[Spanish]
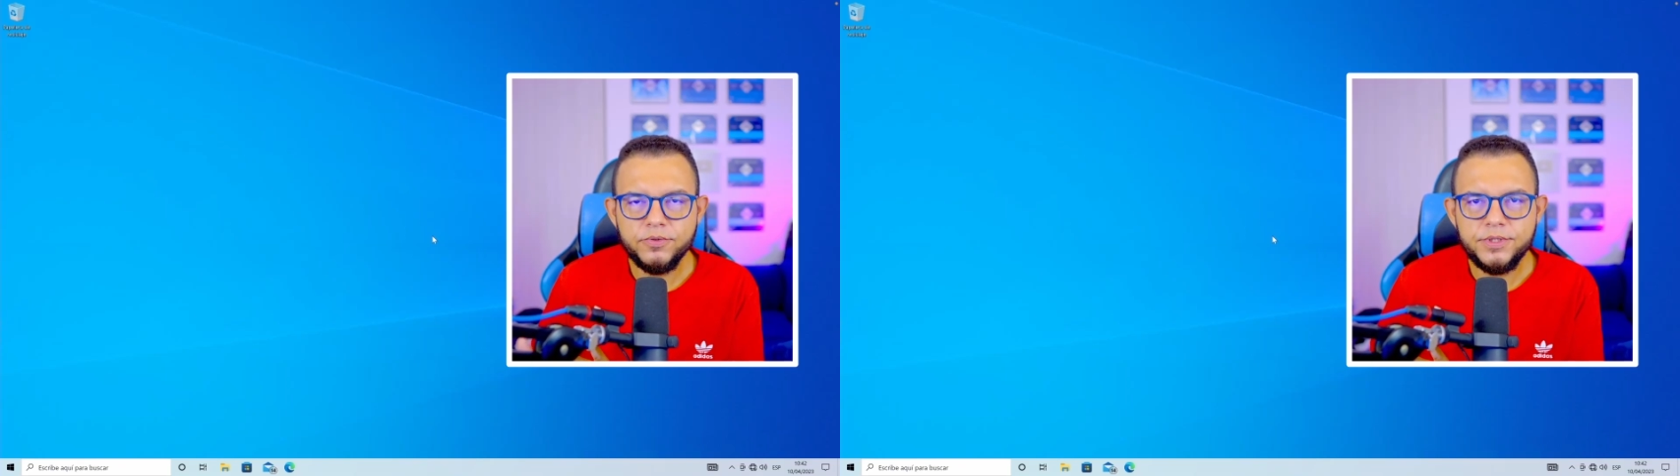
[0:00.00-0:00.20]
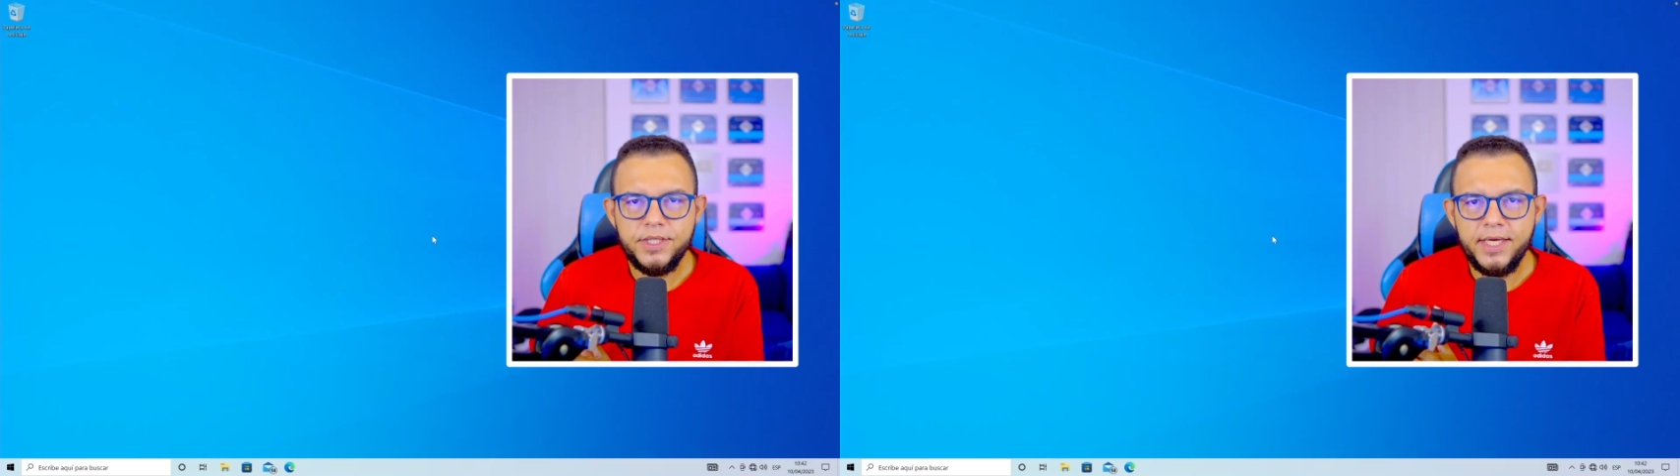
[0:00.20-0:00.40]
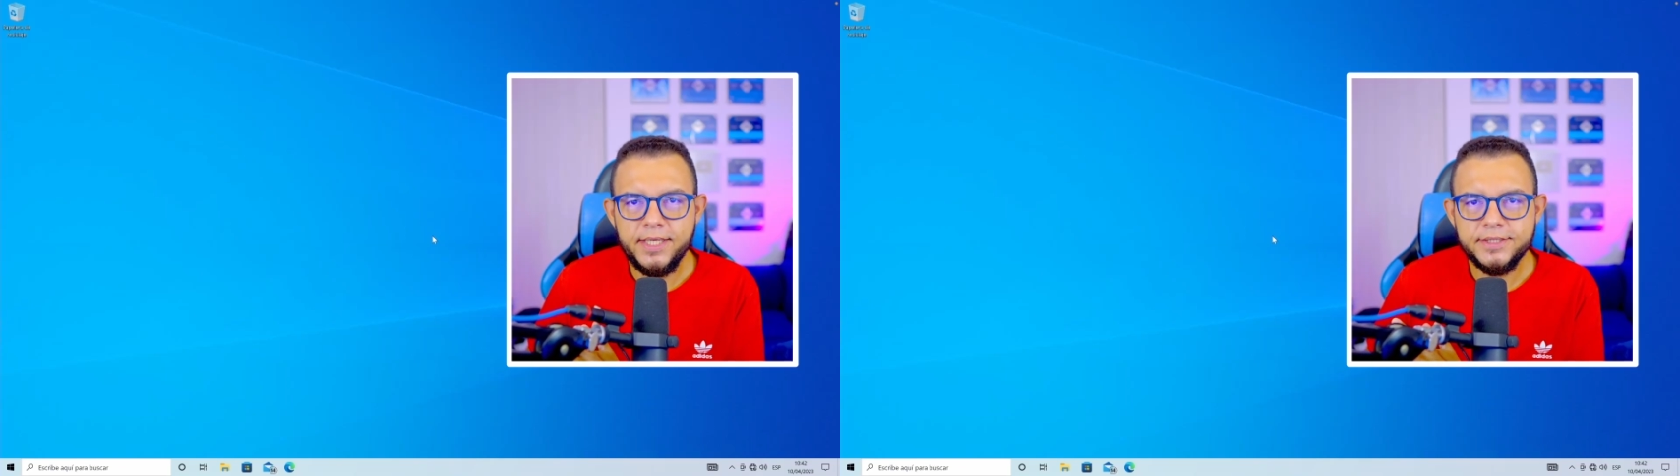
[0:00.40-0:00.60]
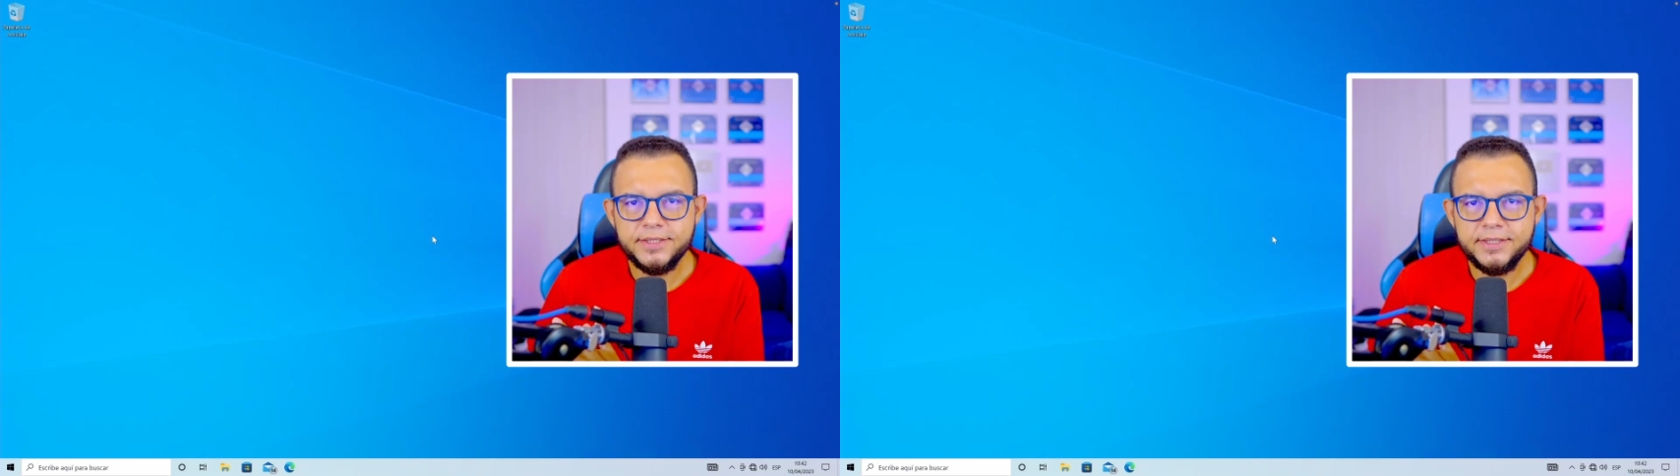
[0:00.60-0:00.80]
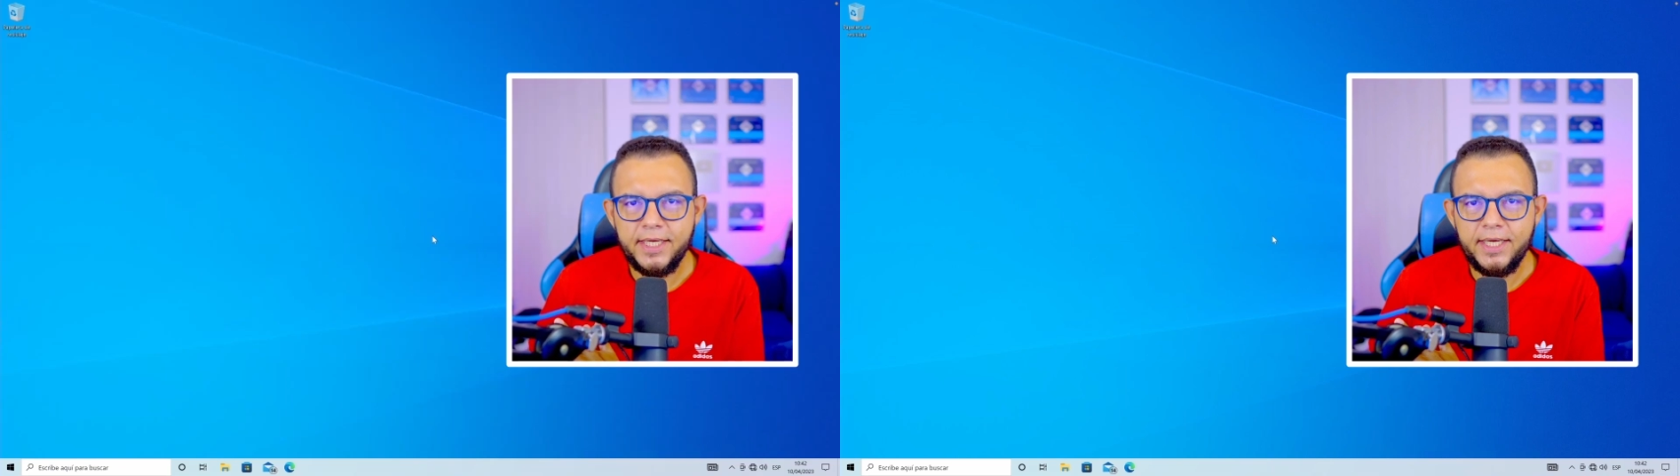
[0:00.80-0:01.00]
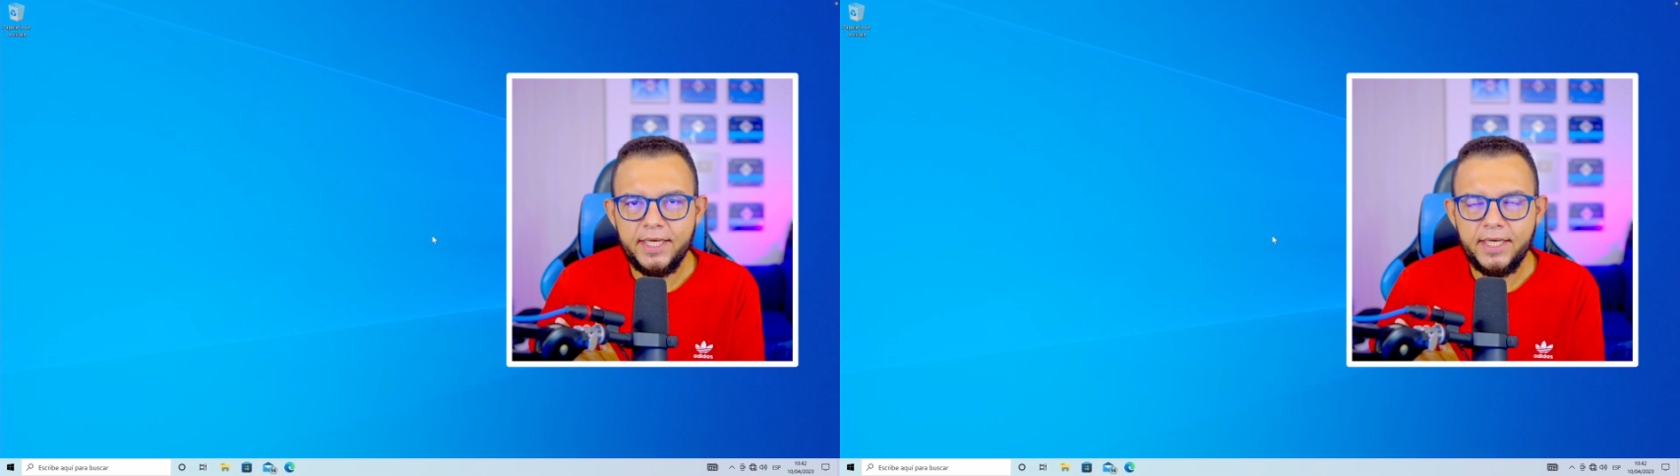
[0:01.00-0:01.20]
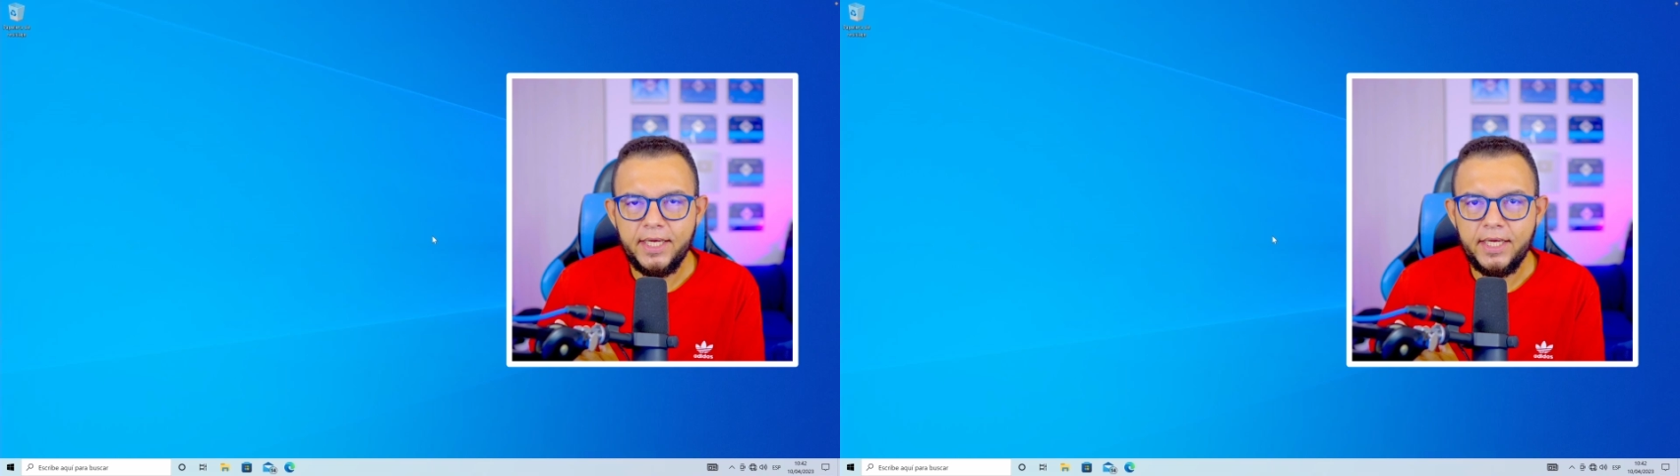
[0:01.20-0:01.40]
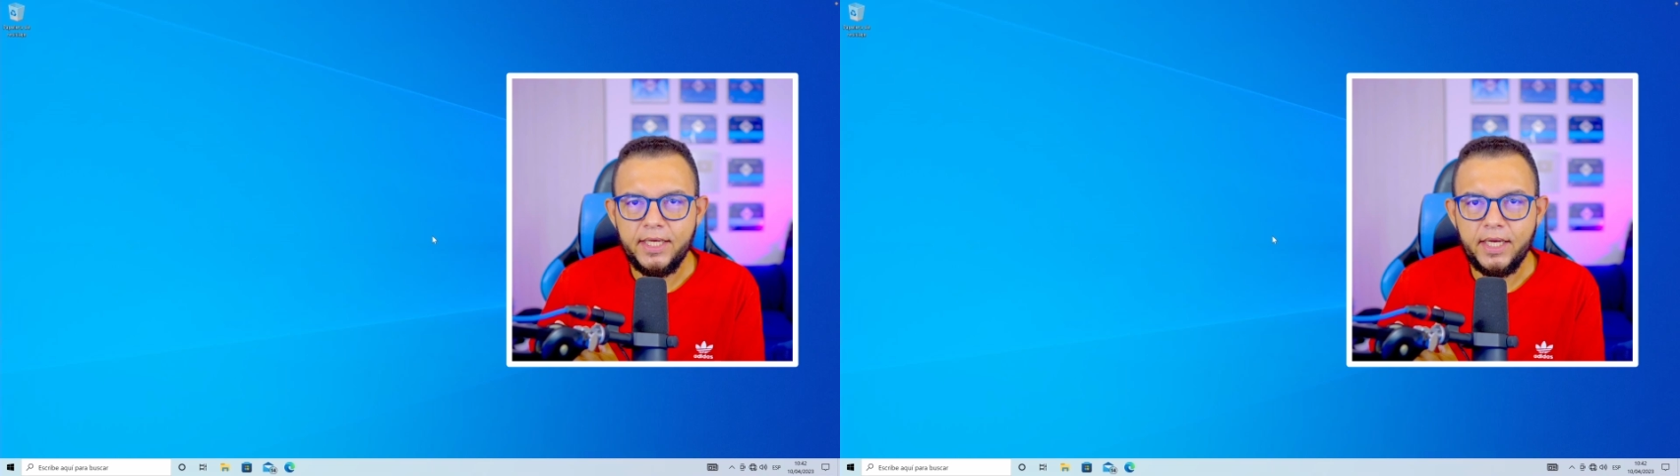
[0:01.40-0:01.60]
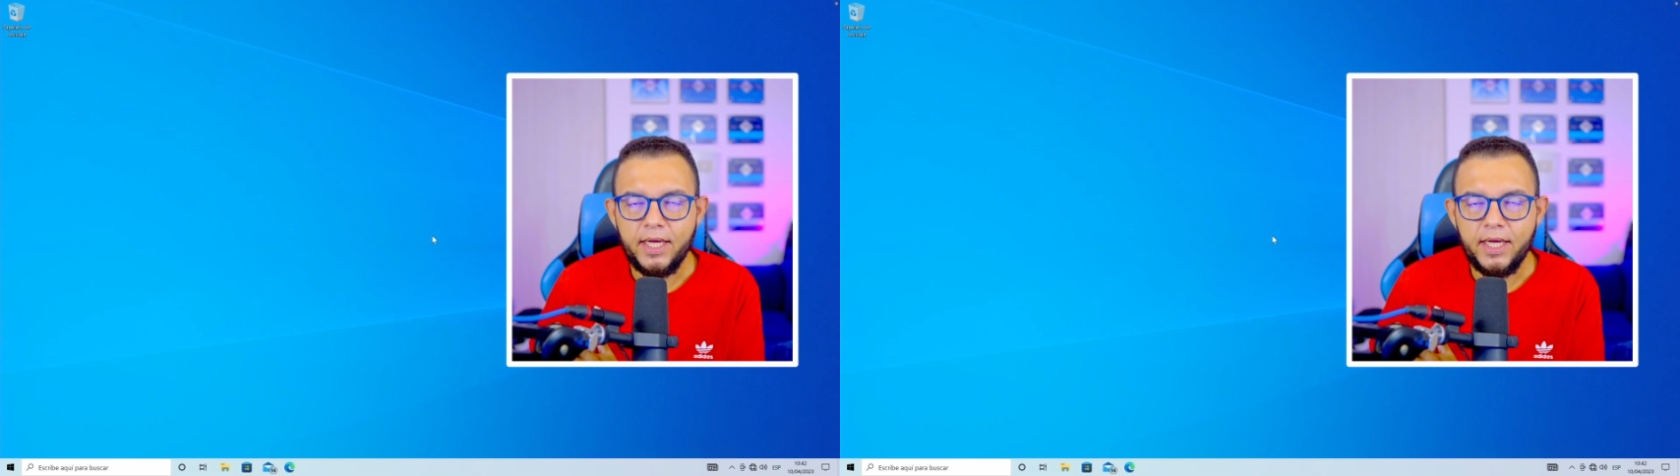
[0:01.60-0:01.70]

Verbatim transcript: 10 que eh,